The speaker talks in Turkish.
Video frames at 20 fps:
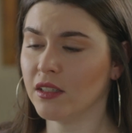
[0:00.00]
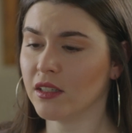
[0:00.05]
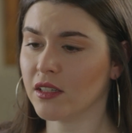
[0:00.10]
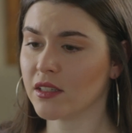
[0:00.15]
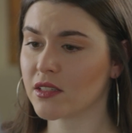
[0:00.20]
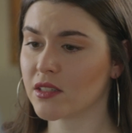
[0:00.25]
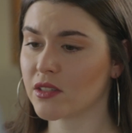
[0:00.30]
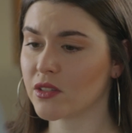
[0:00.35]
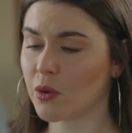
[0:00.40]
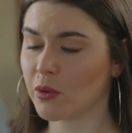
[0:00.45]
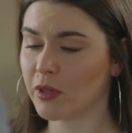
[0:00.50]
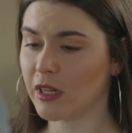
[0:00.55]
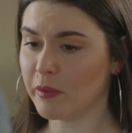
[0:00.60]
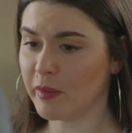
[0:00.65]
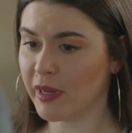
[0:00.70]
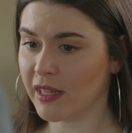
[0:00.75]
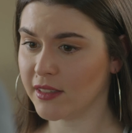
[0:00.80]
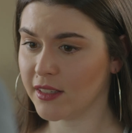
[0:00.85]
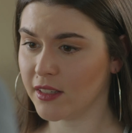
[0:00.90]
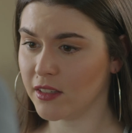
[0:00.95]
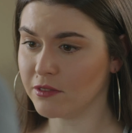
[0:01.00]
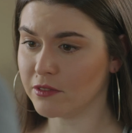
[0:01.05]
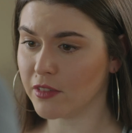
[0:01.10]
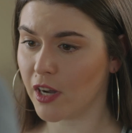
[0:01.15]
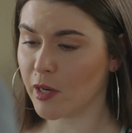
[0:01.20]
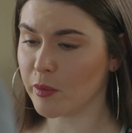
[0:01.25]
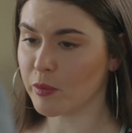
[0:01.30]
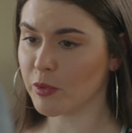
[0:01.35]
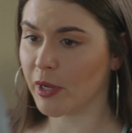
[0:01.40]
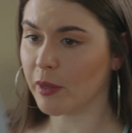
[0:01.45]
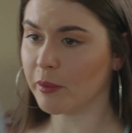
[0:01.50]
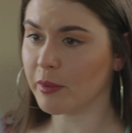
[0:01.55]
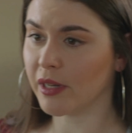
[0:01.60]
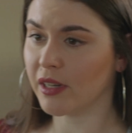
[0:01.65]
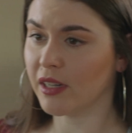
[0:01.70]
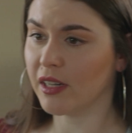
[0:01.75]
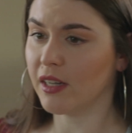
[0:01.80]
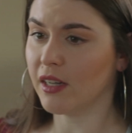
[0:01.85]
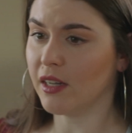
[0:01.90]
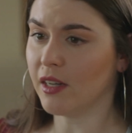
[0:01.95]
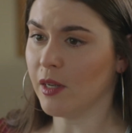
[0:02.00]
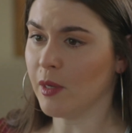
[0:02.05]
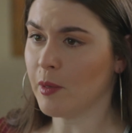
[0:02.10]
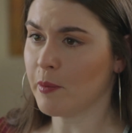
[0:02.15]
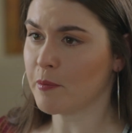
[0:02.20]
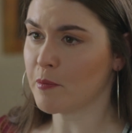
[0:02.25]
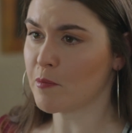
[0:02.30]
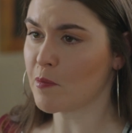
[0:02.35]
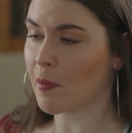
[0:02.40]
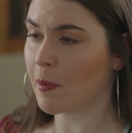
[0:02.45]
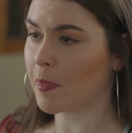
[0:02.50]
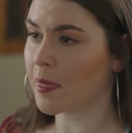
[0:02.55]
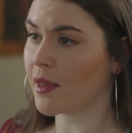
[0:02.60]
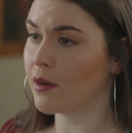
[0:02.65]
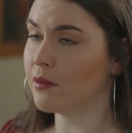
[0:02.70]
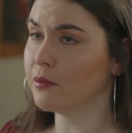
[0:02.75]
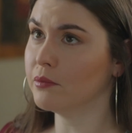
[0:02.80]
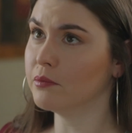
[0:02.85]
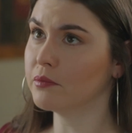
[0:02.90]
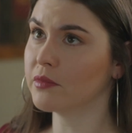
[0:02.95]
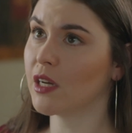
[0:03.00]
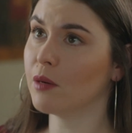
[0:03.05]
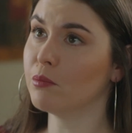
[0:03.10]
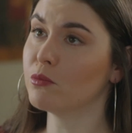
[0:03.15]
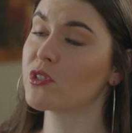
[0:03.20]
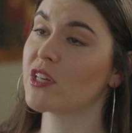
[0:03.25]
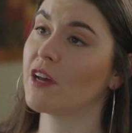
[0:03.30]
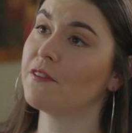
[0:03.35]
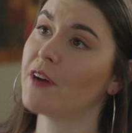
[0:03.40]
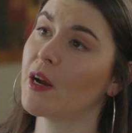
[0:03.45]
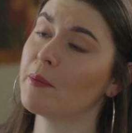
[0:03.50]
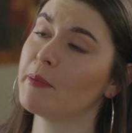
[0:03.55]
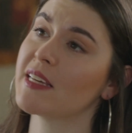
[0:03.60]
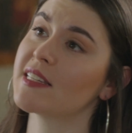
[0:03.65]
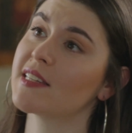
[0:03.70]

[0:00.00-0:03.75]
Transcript: Söylemeye dilim varmıyor ama... Muzaffer Bey